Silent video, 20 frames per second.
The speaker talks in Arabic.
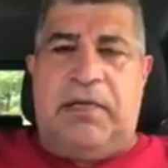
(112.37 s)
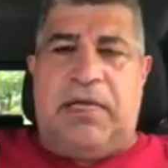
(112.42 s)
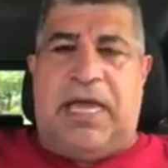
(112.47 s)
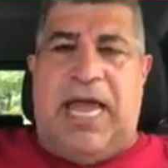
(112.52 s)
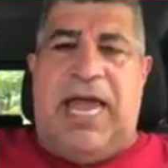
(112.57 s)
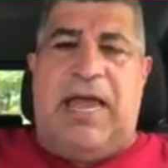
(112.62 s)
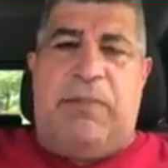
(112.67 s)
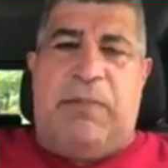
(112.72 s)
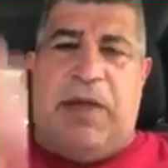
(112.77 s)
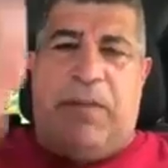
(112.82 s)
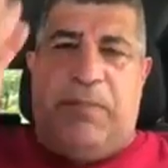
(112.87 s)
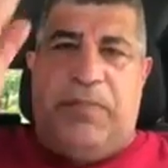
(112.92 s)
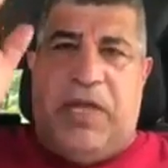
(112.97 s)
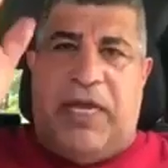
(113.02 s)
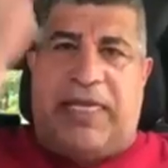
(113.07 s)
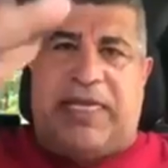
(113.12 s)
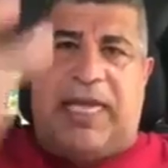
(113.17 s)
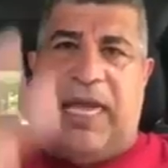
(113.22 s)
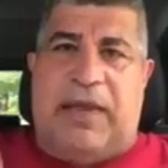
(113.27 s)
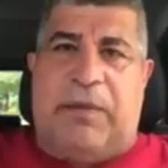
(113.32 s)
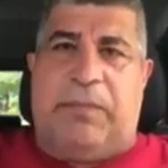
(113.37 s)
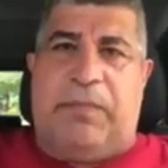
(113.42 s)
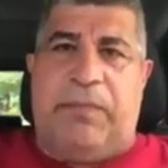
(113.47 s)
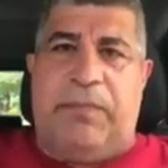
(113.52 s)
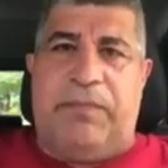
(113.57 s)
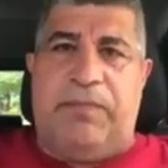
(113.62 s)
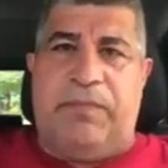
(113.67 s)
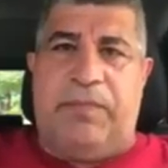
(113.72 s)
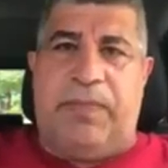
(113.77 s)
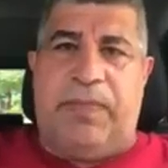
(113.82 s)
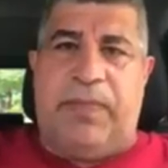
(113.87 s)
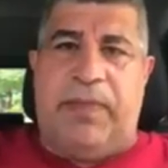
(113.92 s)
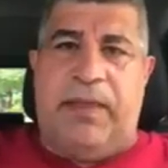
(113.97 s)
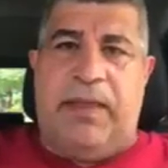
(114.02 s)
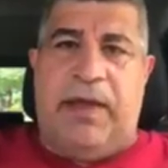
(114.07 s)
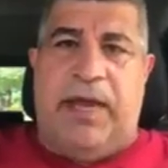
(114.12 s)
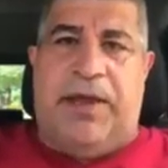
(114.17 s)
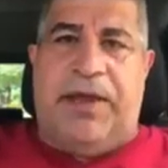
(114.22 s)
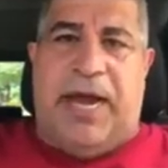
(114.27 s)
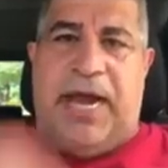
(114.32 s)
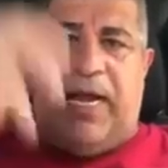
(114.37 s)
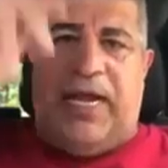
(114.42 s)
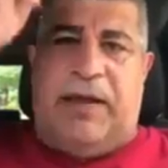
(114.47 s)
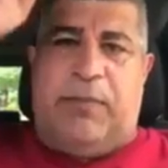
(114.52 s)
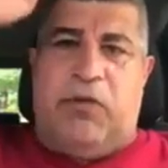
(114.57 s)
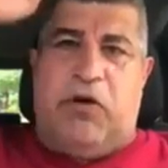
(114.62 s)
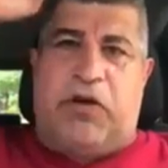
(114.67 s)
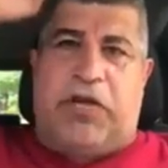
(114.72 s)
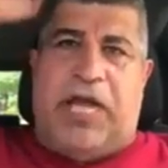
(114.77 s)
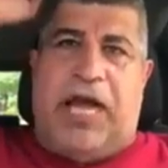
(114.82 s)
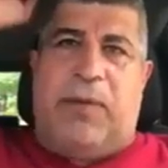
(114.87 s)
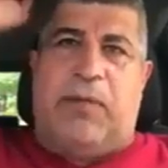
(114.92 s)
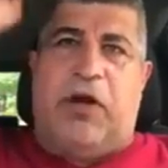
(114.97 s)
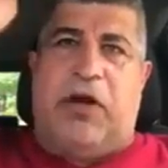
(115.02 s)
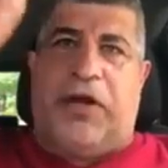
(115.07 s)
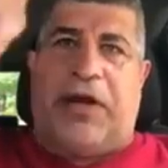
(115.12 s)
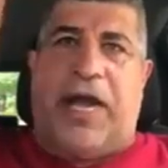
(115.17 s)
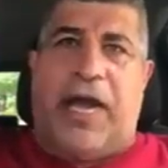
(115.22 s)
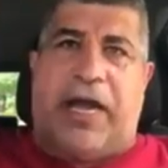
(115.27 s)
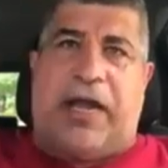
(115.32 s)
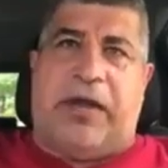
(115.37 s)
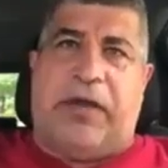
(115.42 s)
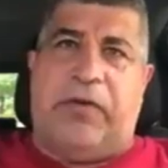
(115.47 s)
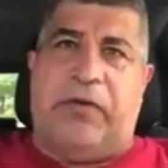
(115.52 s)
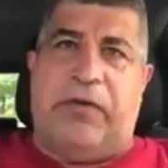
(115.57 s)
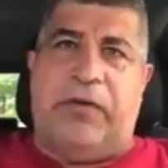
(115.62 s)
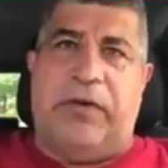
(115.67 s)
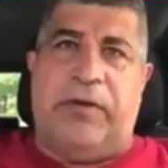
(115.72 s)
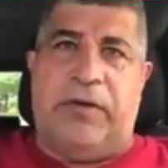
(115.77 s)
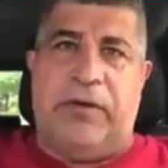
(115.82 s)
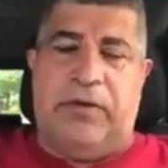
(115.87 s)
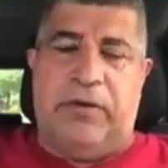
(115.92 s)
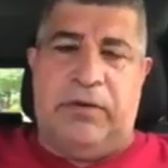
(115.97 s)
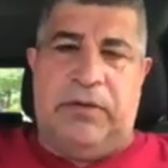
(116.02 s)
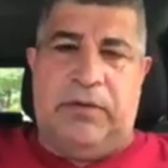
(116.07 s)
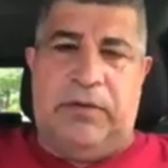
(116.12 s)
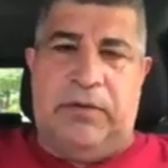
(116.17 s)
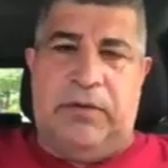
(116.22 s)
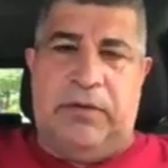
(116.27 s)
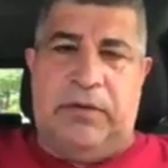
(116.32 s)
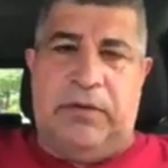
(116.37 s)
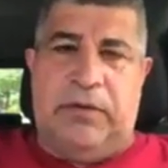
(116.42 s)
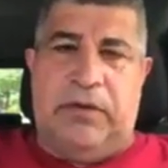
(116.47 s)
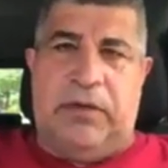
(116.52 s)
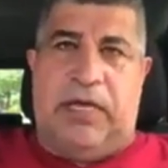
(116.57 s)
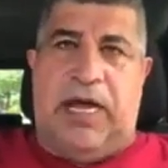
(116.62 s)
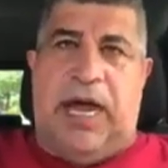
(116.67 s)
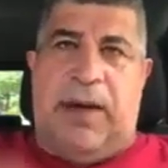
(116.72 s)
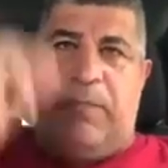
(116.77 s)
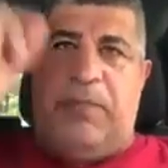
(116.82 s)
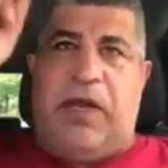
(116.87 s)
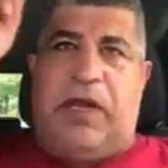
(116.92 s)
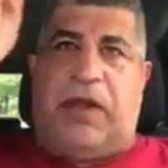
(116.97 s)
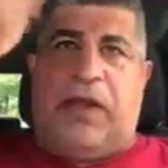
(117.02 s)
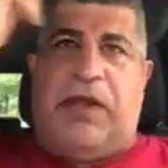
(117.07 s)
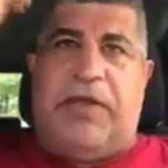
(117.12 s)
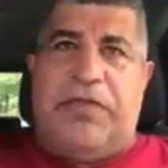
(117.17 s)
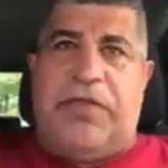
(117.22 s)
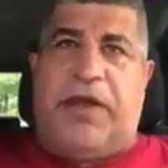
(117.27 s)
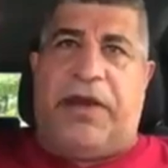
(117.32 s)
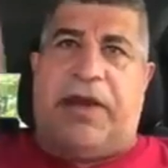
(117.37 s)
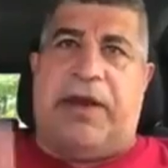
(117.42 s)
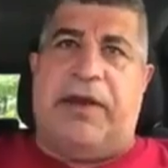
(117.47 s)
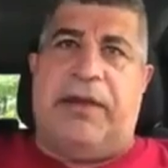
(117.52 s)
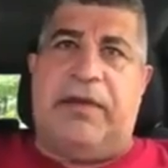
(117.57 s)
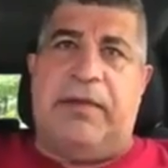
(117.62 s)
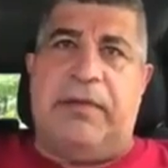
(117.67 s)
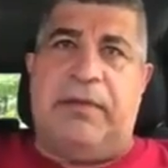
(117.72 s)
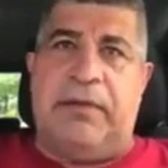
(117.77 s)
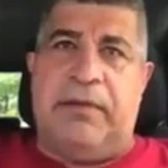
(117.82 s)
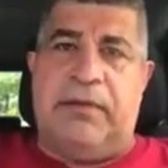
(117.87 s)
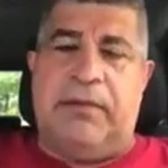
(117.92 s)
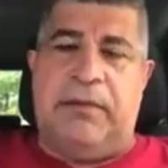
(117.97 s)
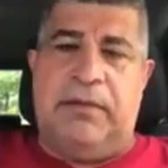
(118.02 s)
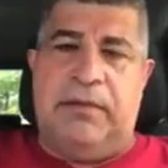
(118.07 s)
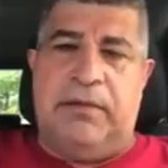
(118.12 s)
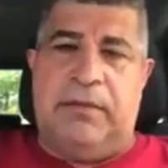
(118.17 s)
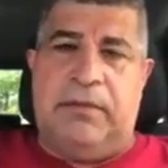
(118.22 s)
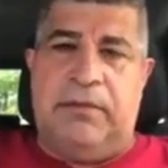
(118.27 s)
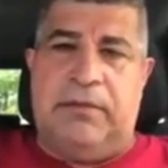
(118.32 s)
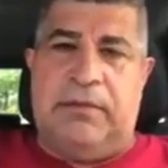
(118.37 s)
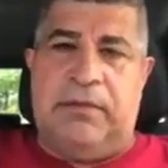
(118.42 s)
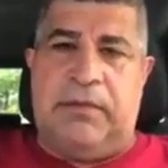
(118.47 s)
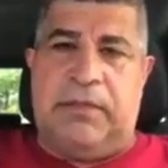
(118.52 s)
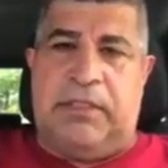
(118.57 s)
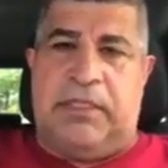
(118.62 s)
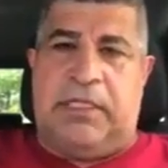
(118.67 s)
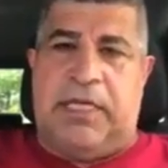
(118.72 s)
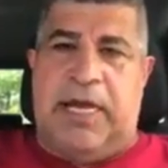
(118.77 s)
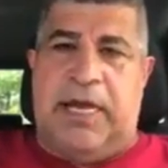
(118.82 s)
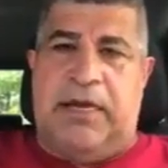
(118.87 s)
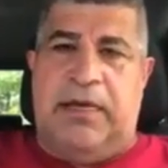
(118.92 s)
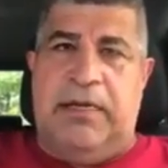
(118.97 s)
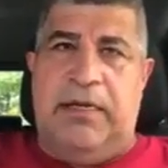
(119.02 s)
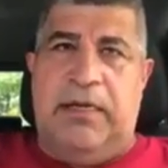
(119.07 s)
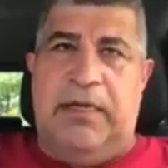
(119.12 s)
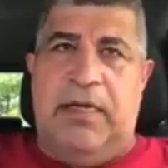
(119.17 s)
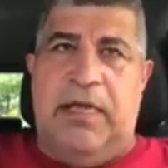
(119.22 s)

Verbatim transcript: كلب ابن الكلب انا على ابوك يا ابو عراقيون يا ابن القندري زين